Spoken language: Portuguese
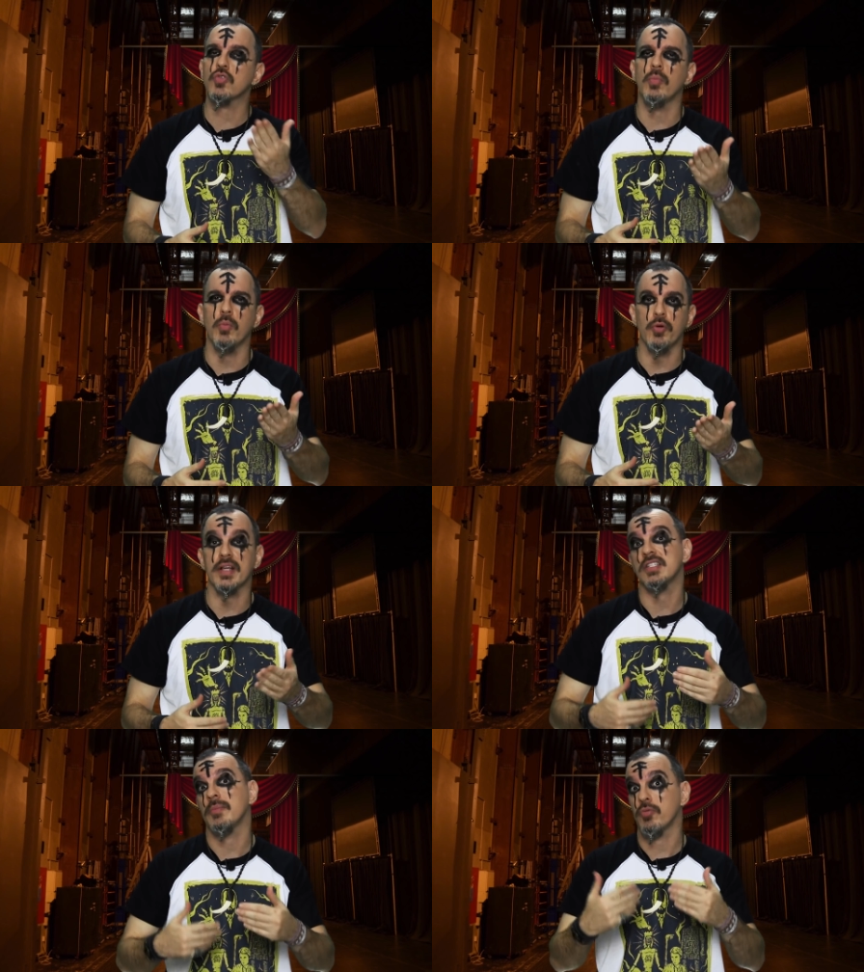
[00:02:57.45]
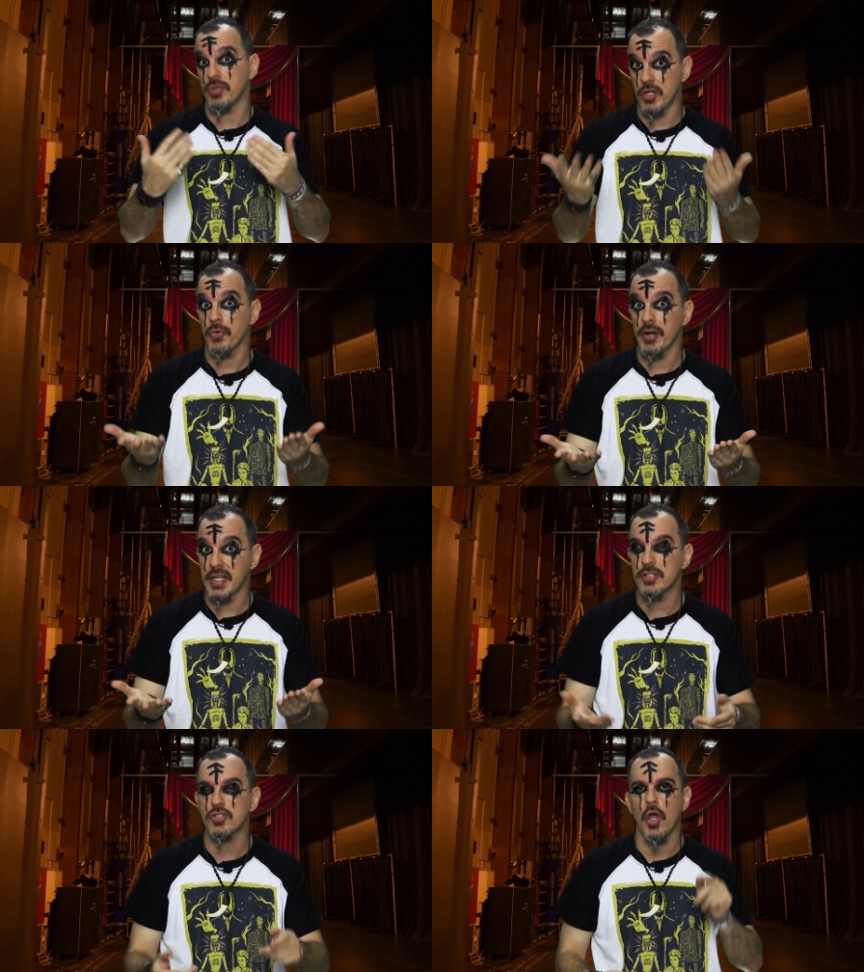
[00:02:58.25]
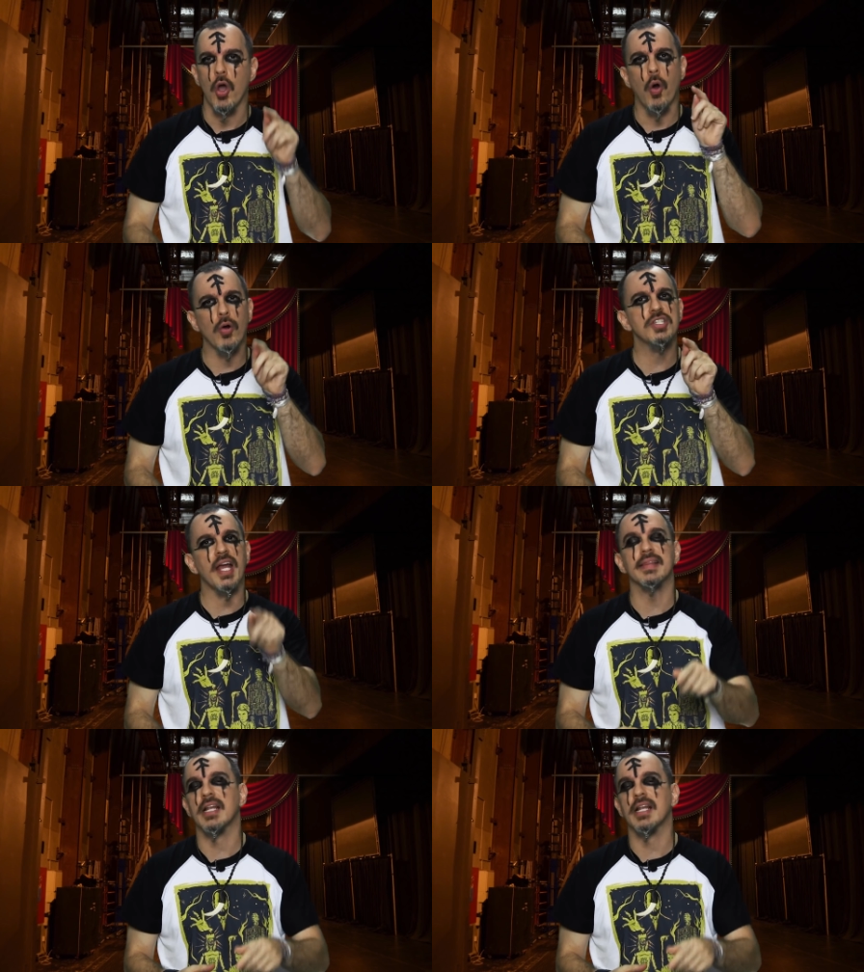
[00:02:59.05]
como por exemplo New Orleans, onde a